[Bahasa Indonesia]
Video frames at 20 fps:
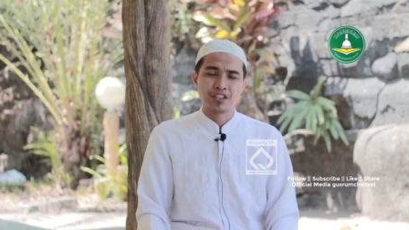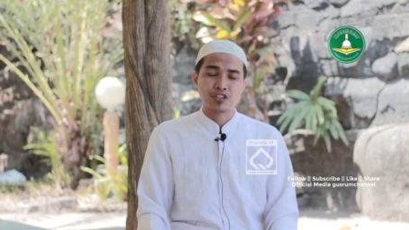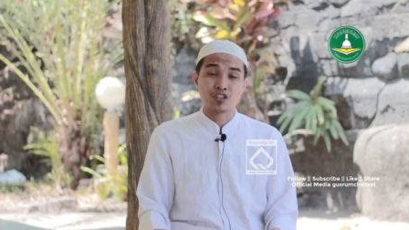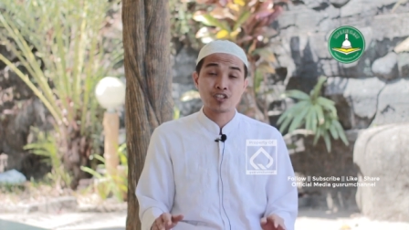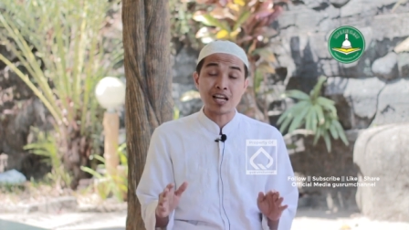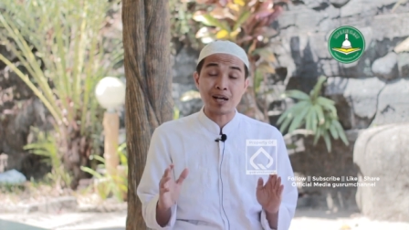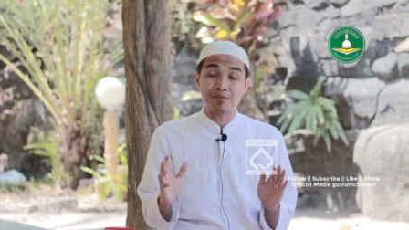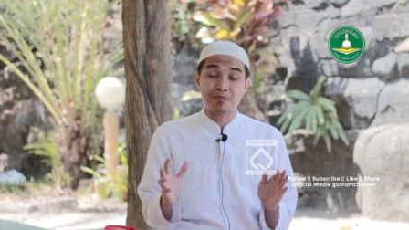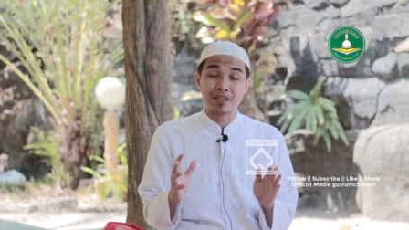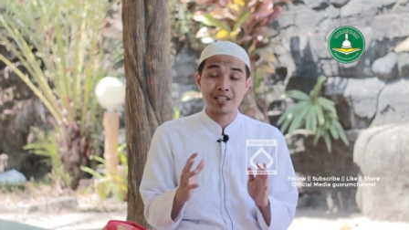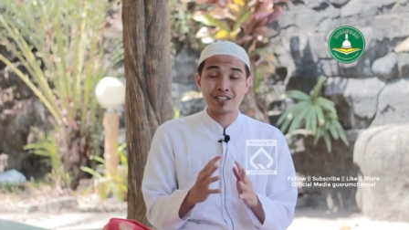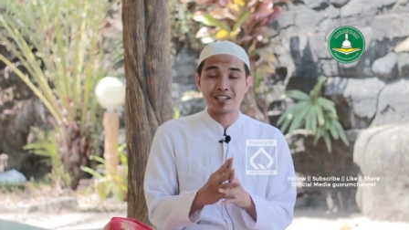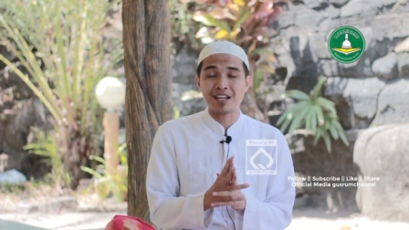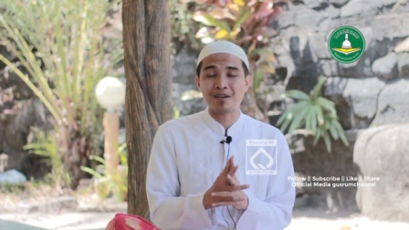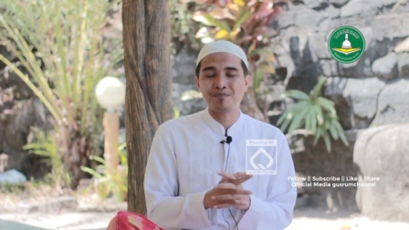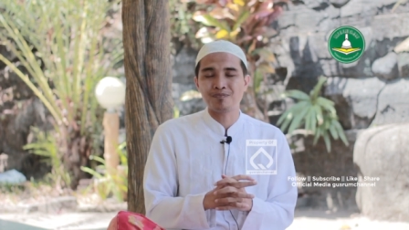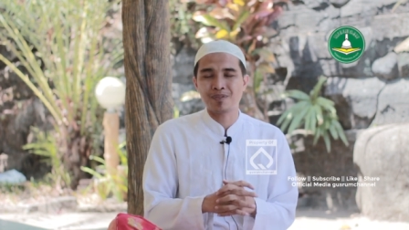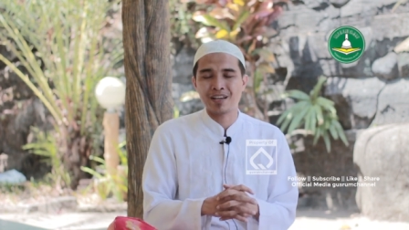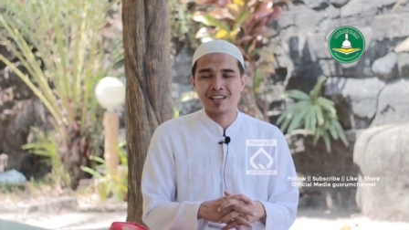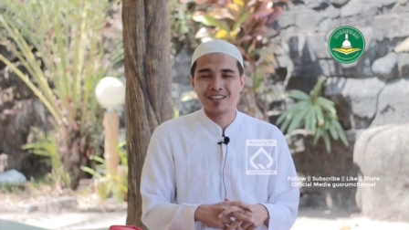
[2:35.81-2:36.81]

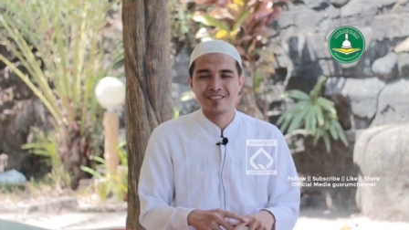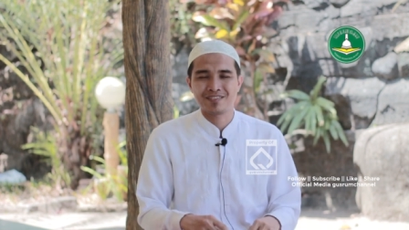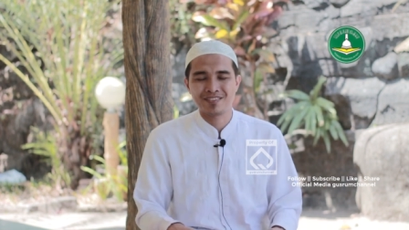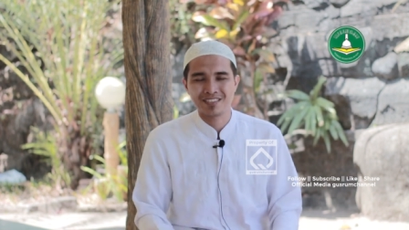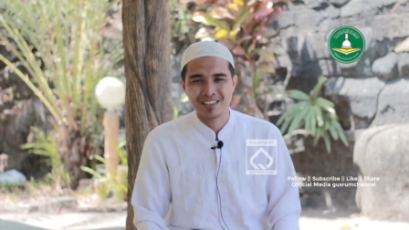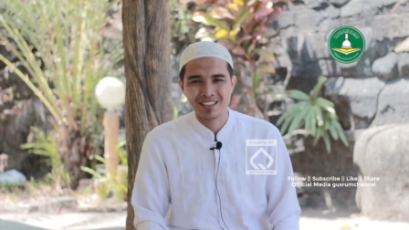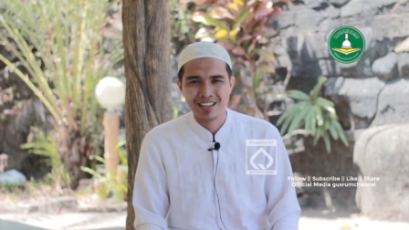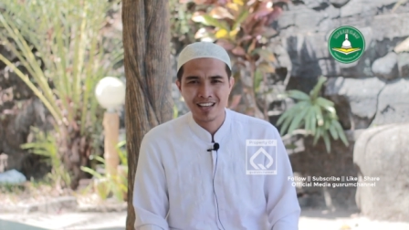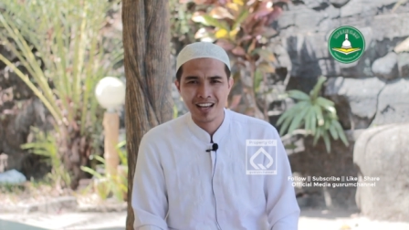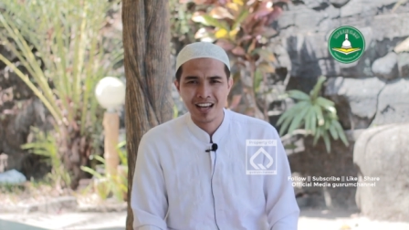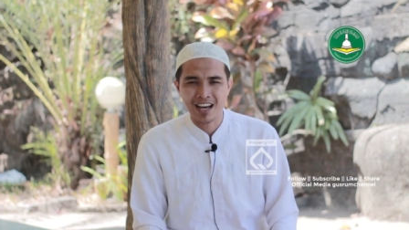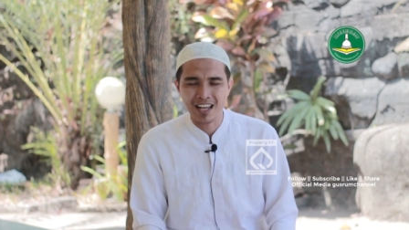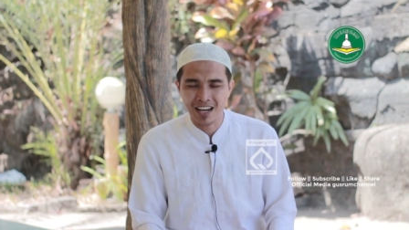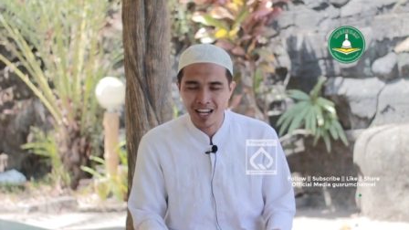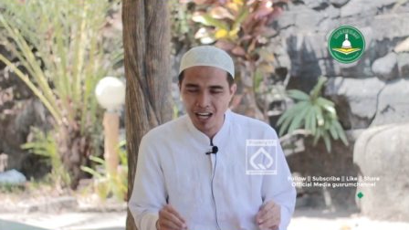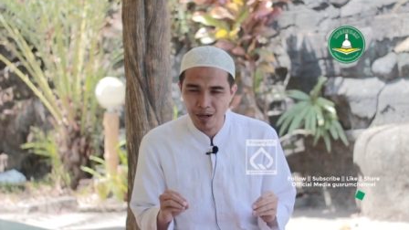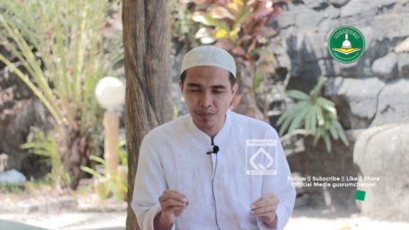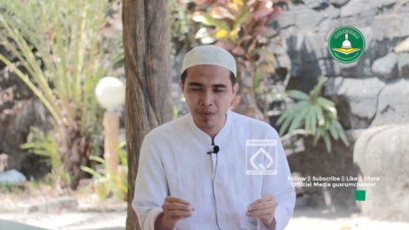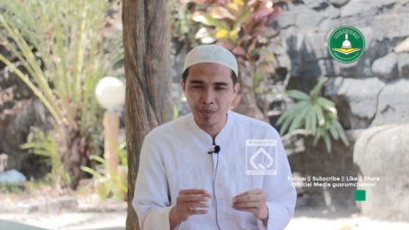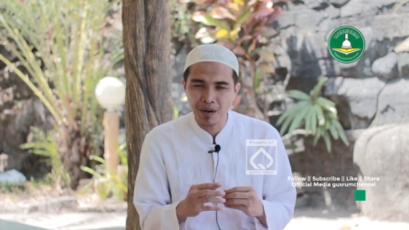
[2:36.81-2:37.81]
sampai-sampai Al
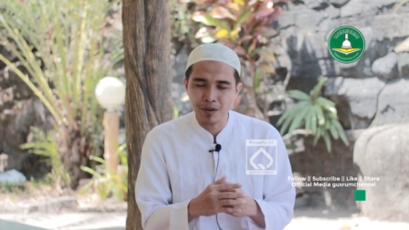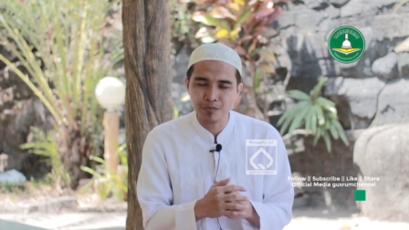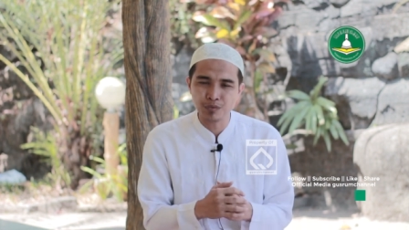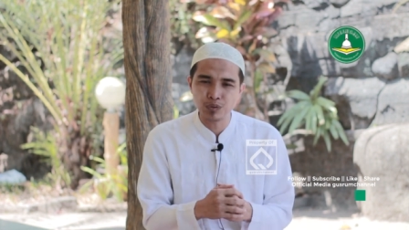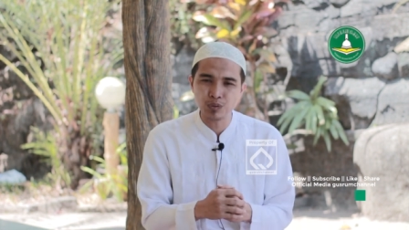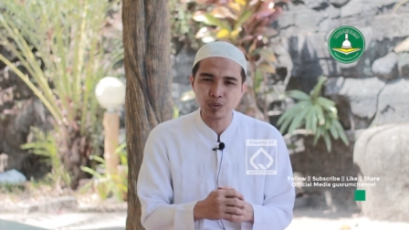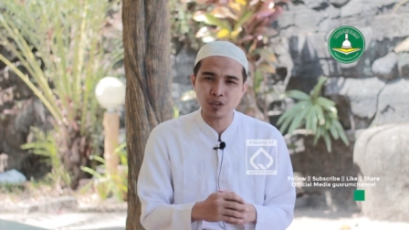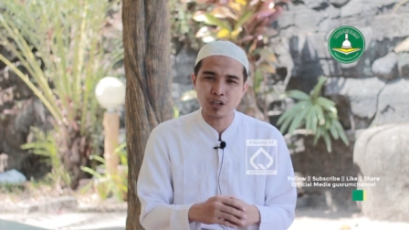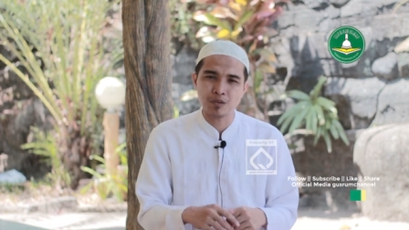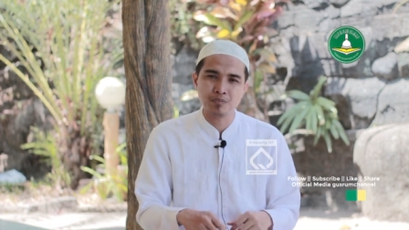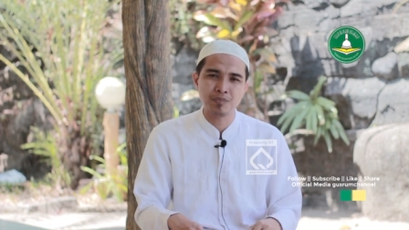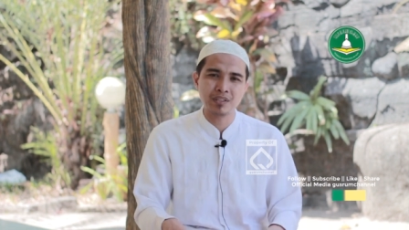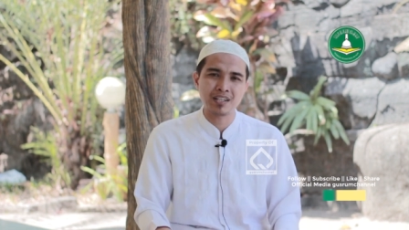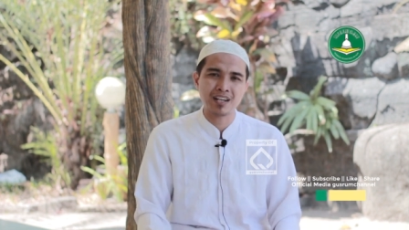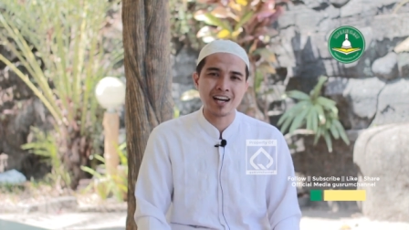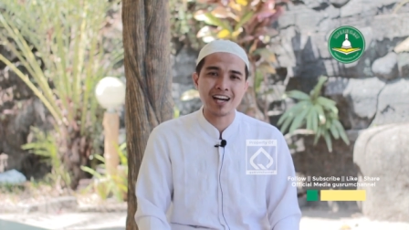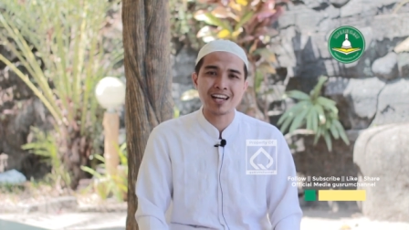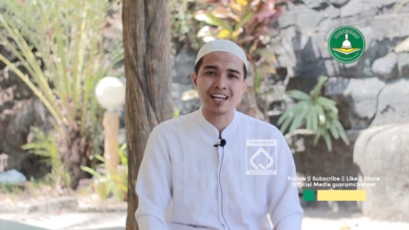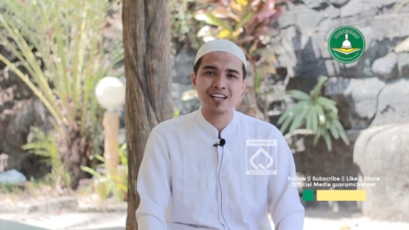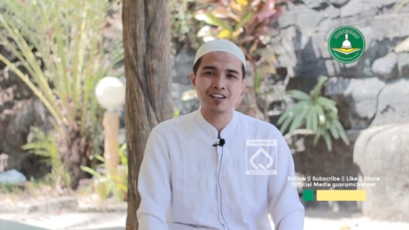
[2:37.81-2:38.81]
Habib Abdullah bin
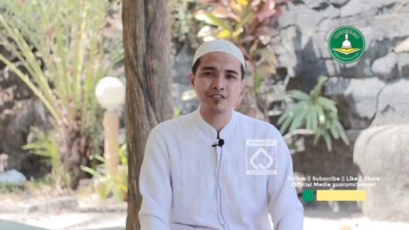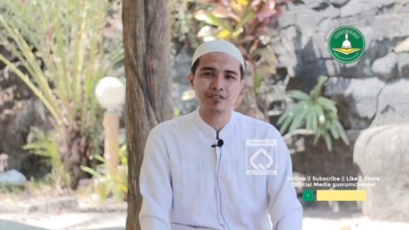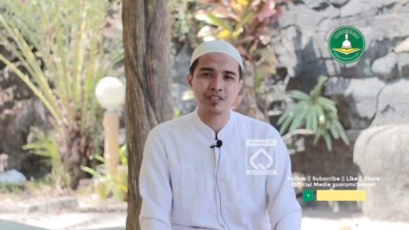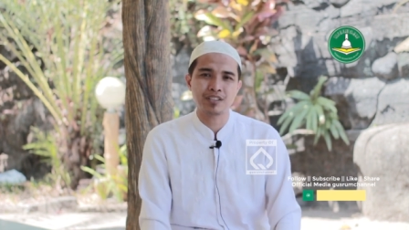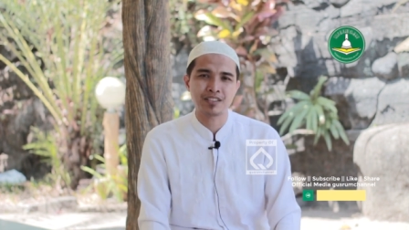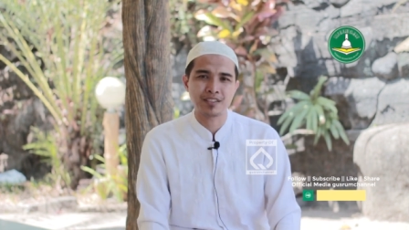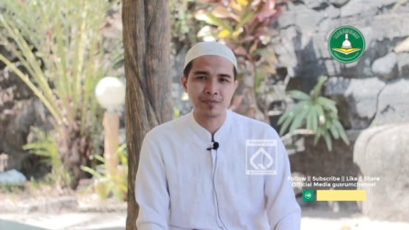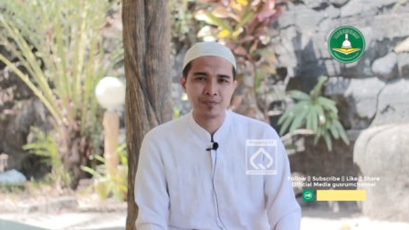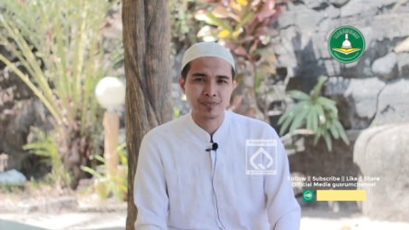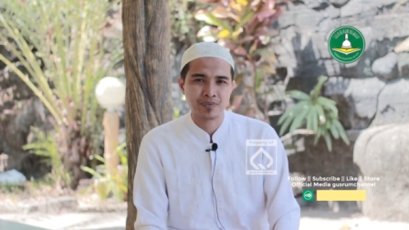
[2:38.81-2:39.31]
Alawi